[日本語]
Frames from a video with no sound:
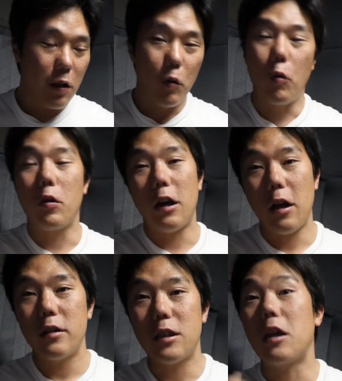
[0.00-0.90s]
ここで
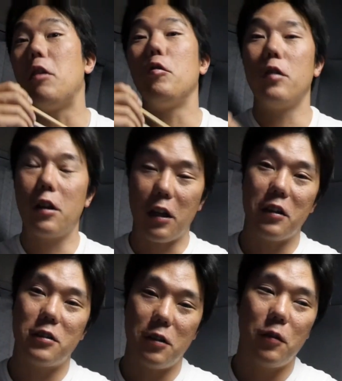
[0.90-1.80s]
ね酒飲んでたん
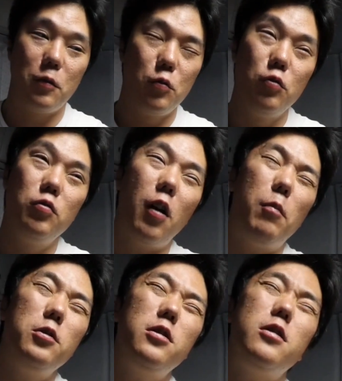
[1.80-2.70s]
ですようわ
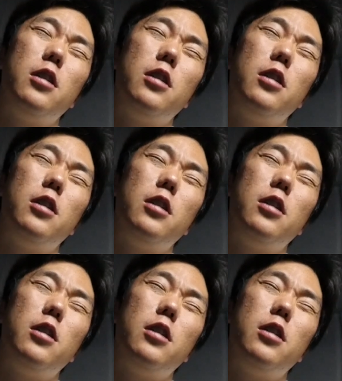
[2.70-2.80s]
むっ